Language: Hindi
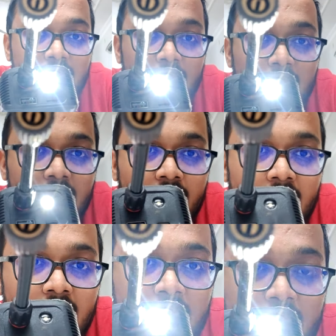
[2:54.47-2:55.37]
दूसरी बार
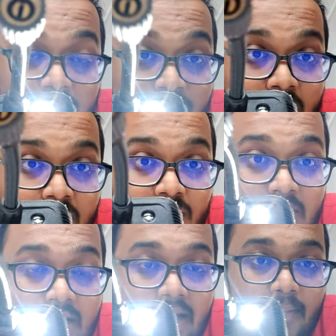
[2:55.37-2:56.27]
दबाया
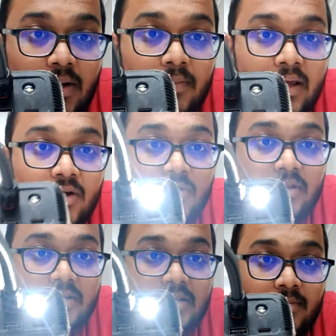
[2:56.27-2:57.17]
कुछ अलग टाइप की ब्लिंकिंग
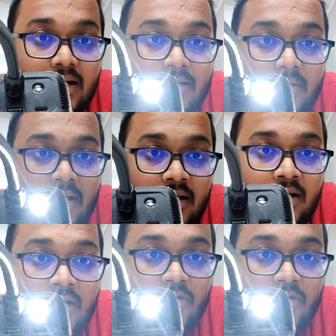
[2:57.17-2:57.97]
हुई तीसरी बार दबाया